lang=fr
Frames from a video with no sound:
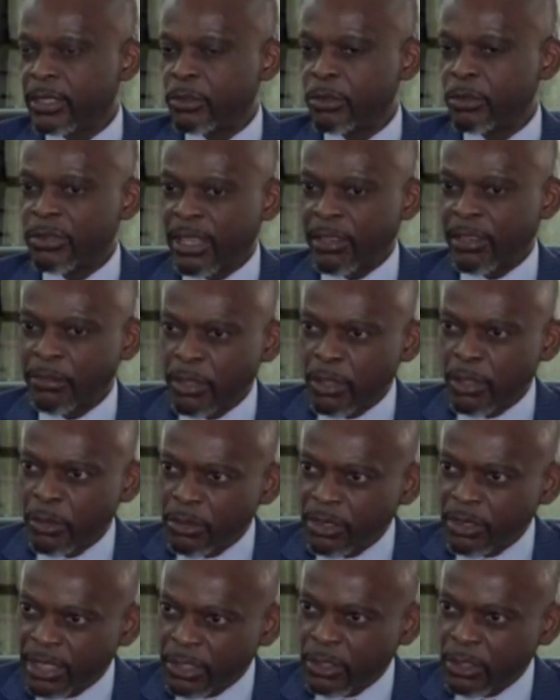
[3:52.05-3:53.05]
Nous avions
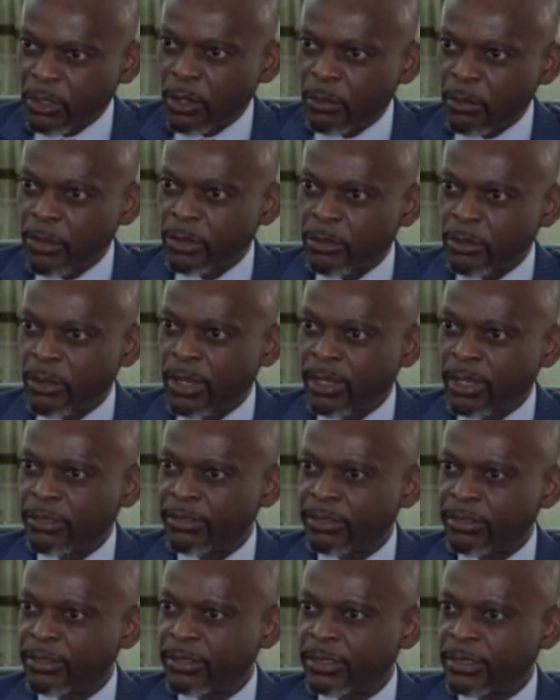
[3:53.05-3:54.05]
au sein du Commonwealth
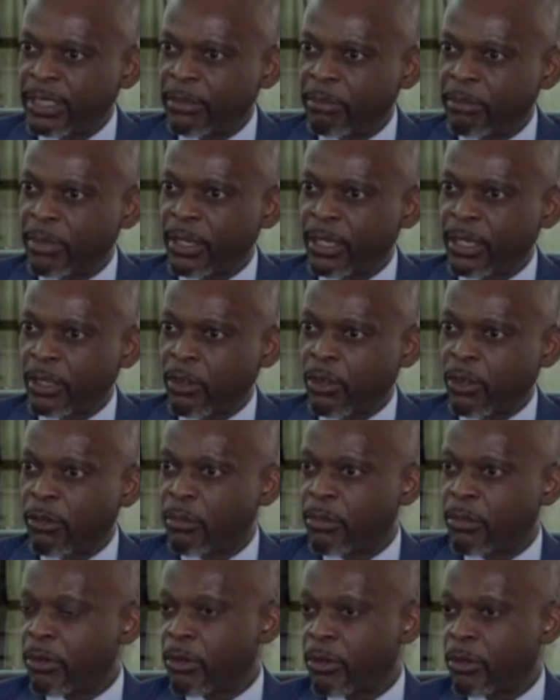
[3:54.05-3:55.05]
des pays
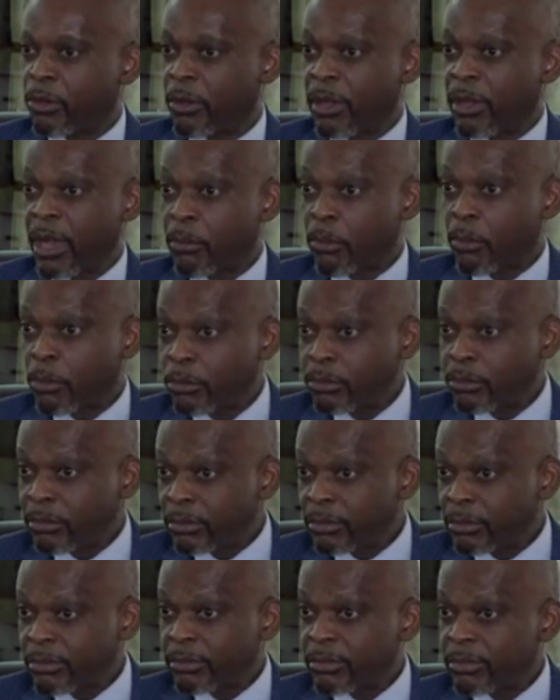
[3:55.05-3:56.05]
comme euh, le Cameroun,
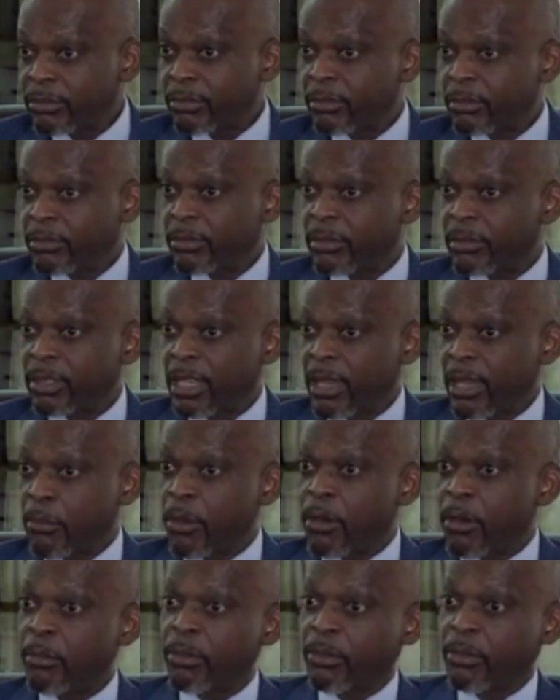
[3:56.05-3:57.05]
qui est
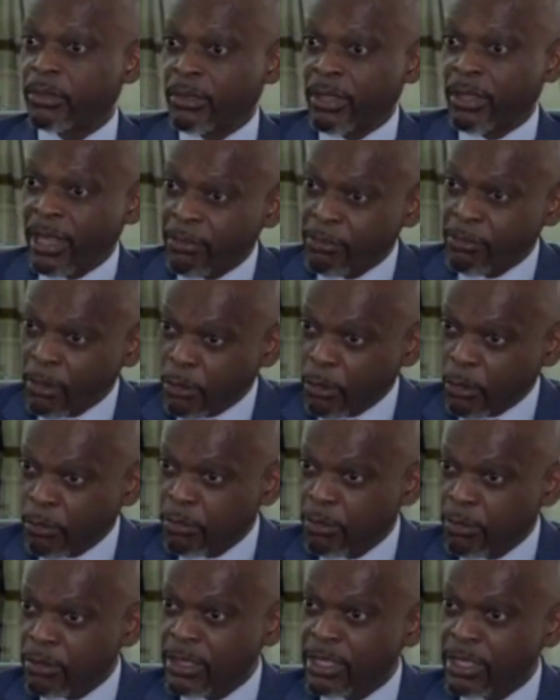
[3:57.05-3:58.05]
membre de la
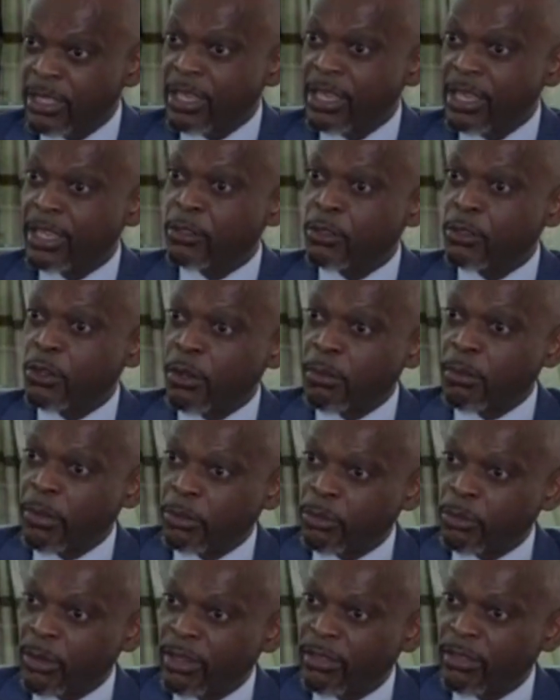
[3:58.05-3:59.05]
francophonie et du
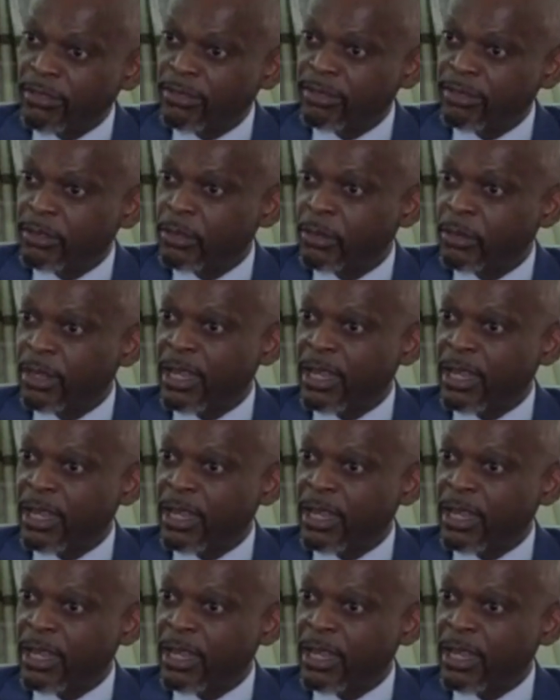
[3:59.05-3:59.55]
Commonwealth, que le